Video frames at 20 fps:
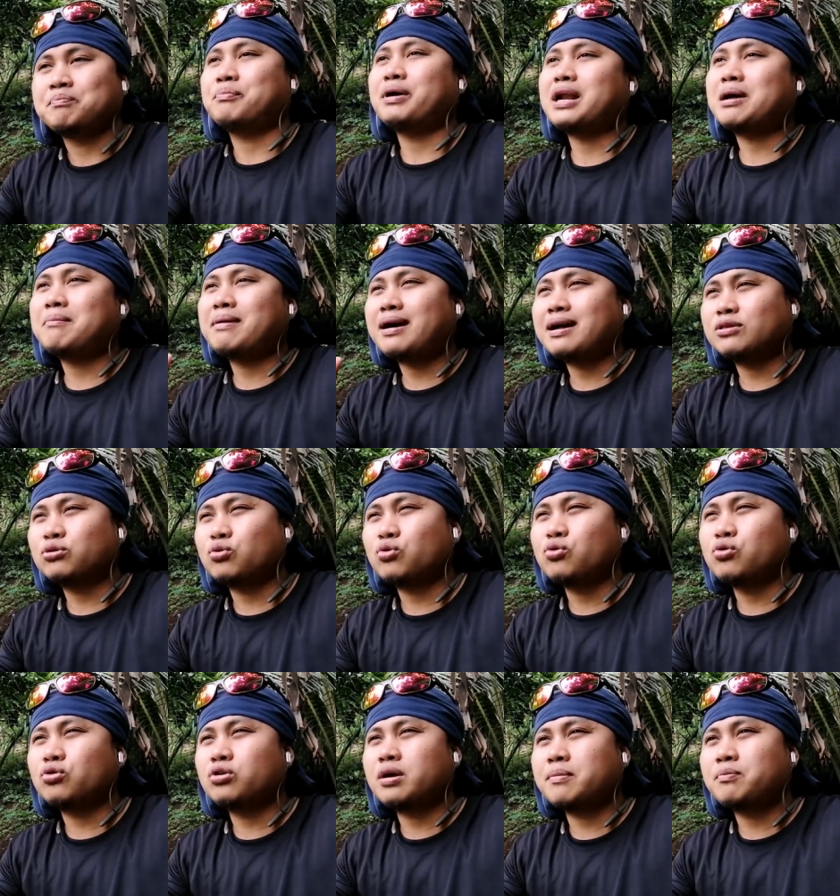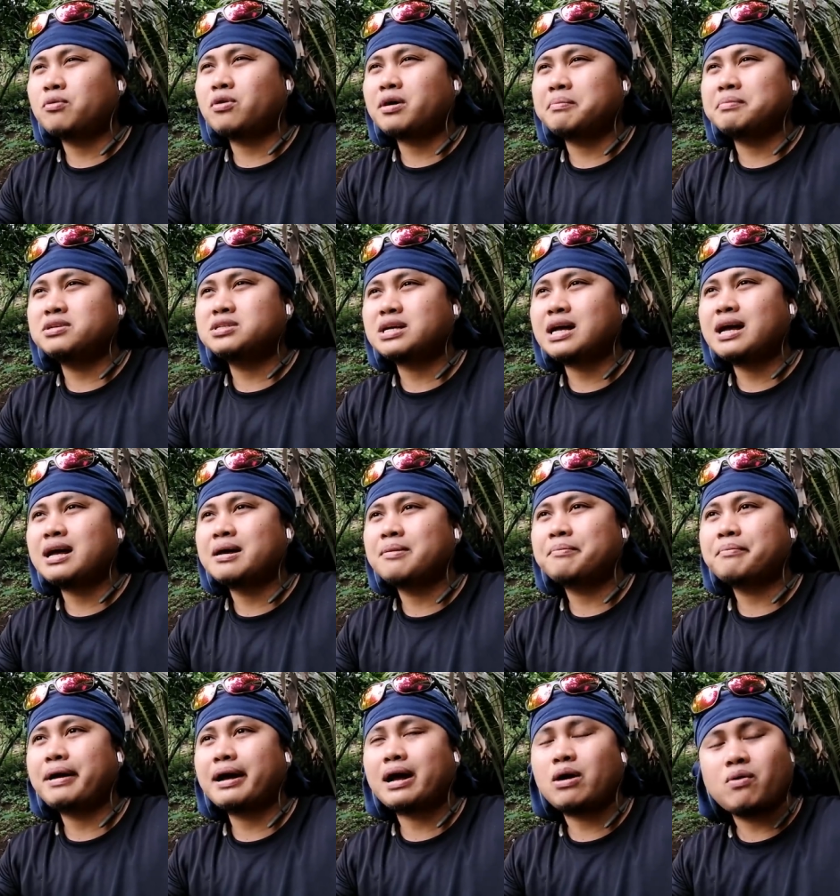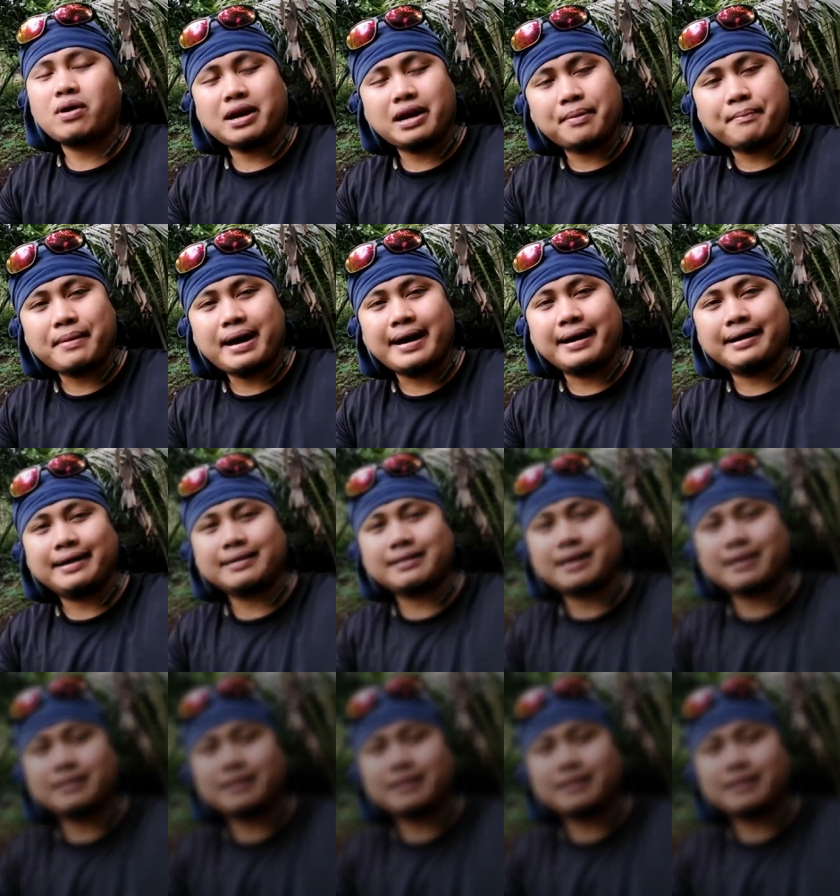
para makatulong na po kami sa paggawa ng bahay na